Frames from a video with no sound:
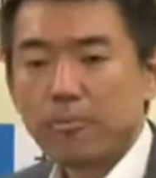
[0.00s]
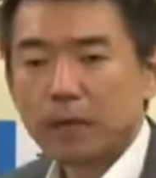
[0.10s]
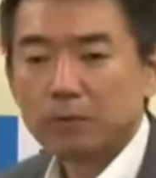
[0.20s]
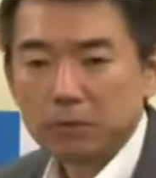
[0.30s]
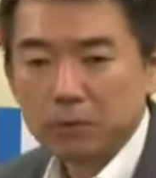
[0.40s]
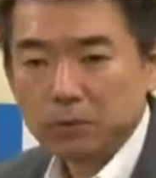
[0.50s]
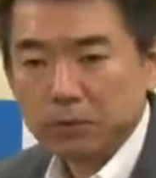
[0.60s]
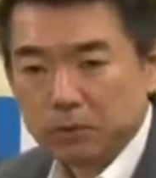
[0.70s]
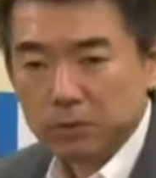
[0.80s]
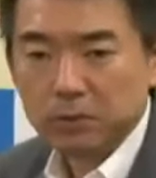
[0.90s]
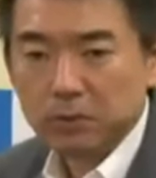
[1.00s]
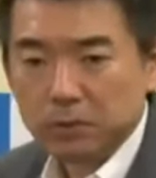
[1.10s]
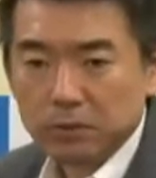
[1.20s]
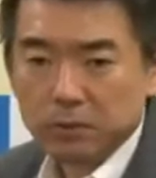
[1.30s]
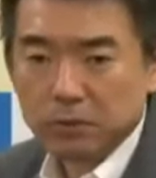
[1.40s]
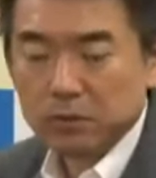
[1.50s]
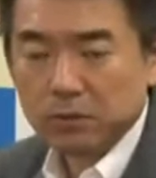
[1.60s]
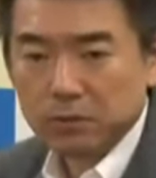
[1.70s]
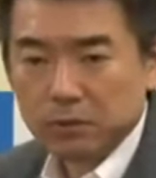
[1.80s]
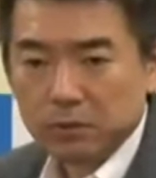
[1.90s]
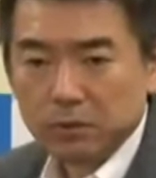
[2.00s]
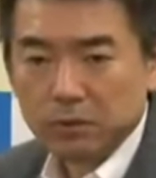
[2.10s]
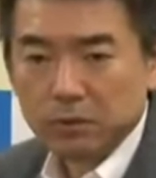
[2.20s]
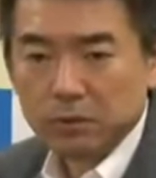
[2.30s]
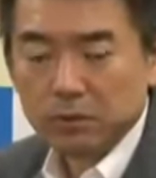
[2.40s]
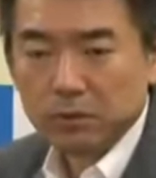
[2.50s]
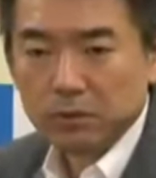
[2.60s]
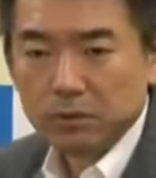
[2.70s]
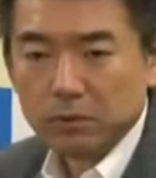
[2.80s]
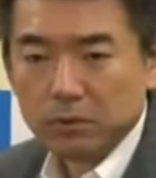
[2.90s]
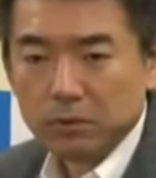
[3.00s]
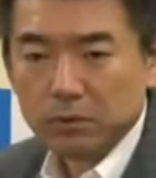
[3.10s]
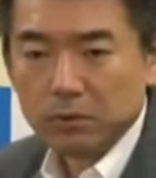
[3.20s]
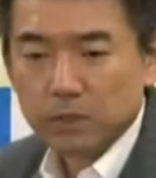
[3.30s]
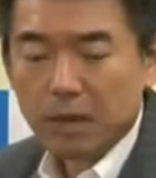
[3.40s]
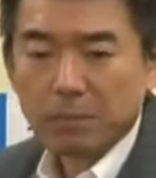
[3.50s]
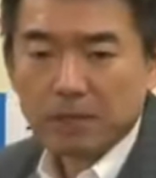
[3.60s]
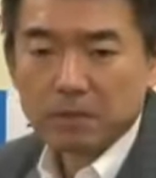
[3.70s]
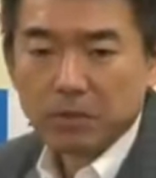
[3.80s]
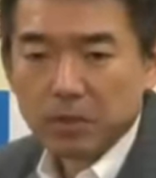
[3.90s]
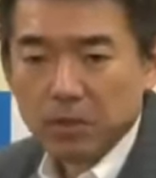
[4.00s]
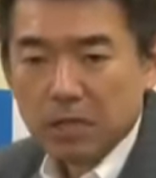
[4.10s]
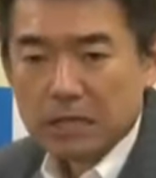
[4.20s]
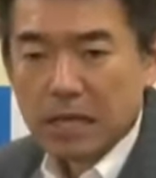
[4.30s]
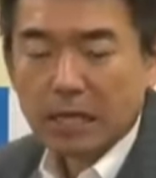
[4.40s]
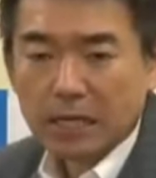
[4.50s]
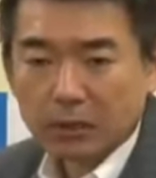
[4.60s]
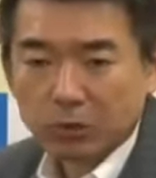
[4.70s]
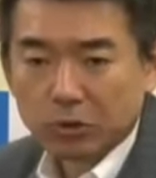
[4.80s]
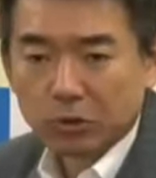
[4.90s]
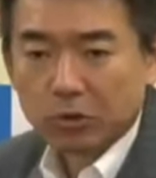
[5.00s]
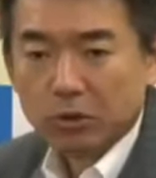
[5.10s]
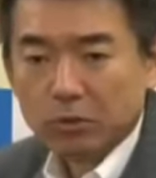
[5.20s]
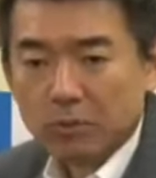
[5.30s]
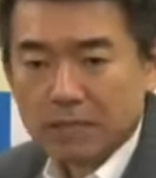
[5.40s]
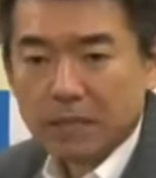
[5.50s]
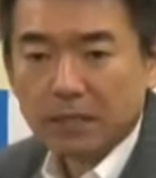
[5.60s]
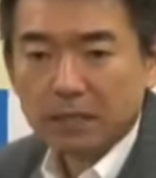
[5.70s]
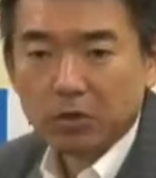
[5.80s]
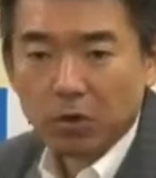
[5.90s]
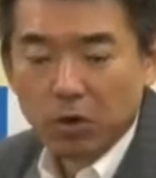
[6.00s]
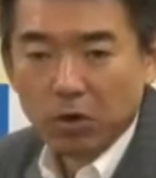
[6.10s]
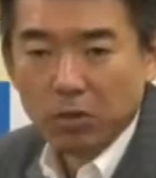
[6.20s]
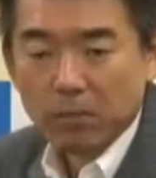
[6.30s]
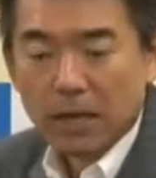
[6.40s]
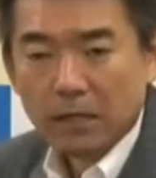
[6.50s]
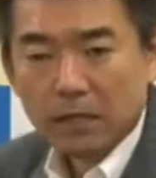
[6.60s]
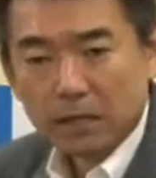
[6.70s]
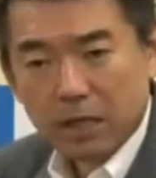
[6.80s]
あのー、原発の再稼働のまあ、責任法、まあ、